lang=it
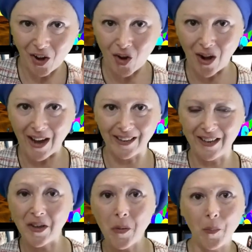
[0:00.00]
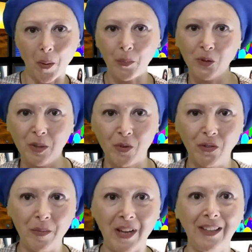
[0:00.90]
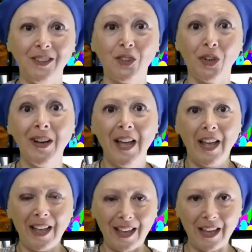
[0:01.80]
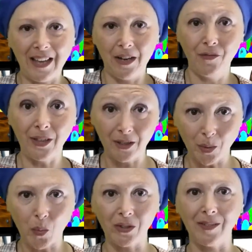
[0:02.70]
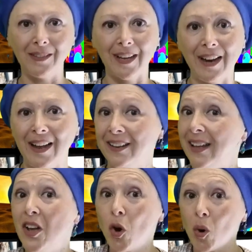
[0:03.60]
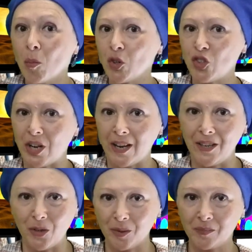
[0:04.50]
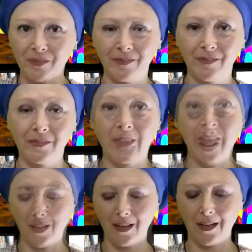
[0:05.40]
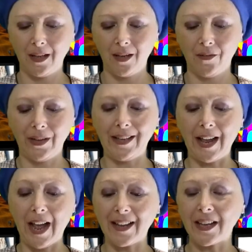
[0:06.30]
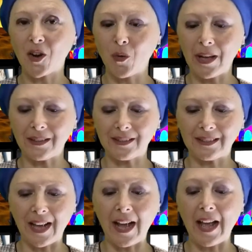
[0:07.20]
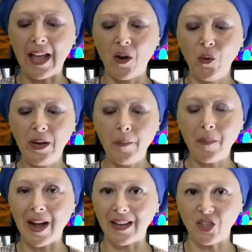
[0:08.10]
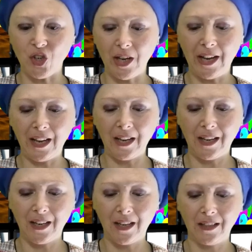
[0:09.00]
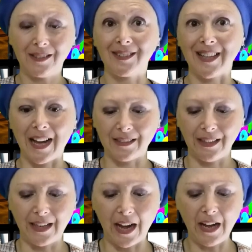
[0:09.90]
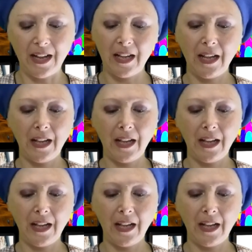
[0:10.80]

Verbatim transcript: ho anche un po' più di movimento e il video può diventare anche omogeneo. Mm? Vedi, anche questa è un'immagine statica